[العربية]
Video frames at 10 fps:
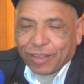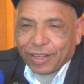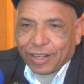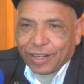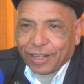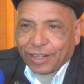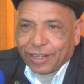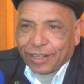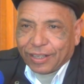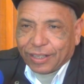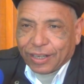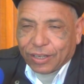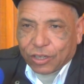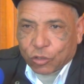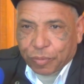ديال
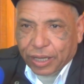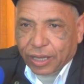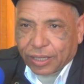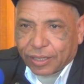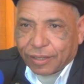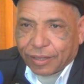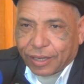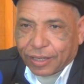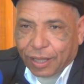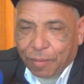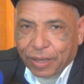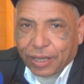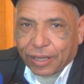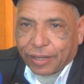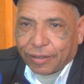ديال الجمعيات هذه
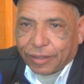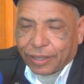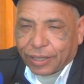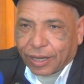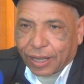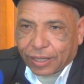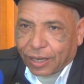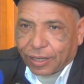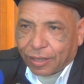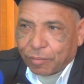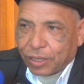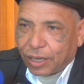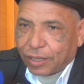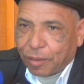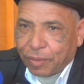طبيعيه الاكراهات راه
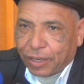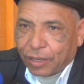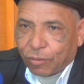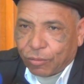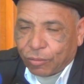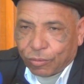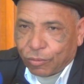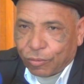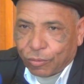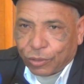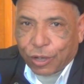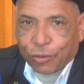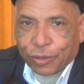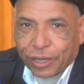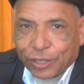مساله طبيعيه
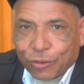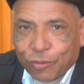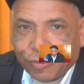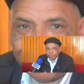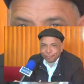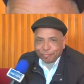وضروريه تكون